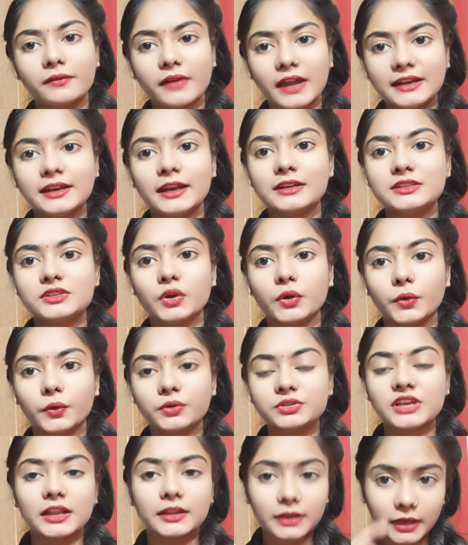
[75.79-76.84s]
वाइट हेड्स
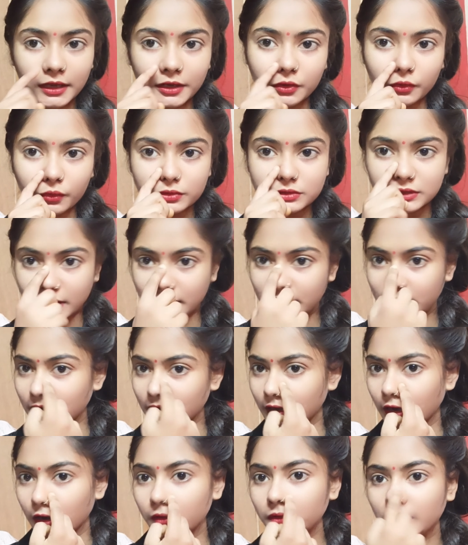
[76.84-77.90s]
हो जाते हैं नोज़ के
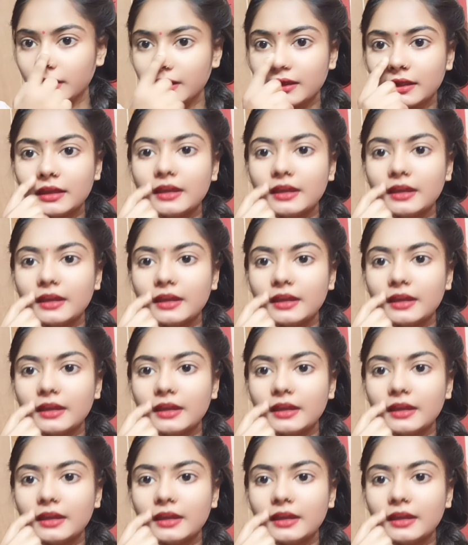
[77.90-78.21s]
अराउंड